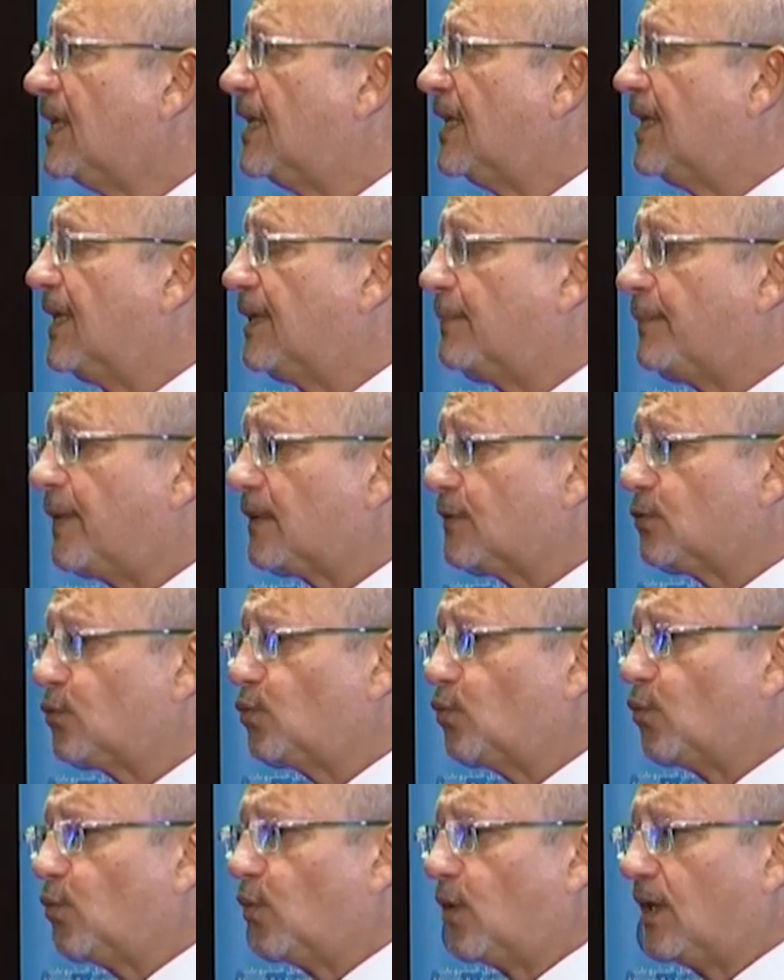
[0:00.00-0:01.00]
آه
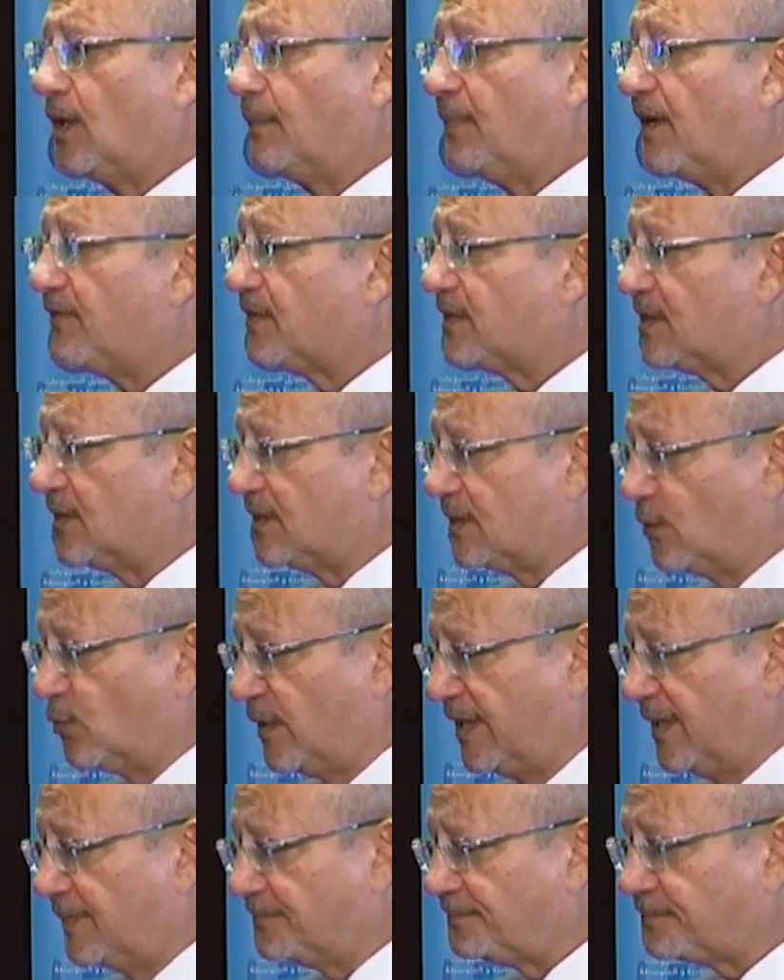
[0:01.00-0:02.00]
برضو آه، محفظه
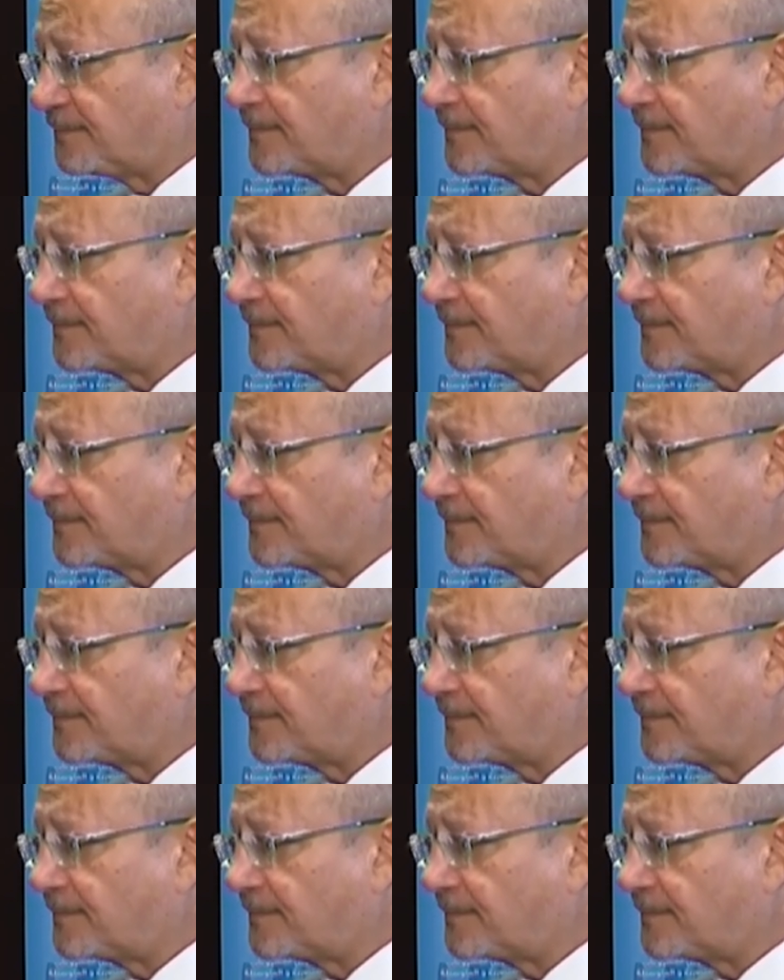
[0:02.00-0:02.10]
التوريق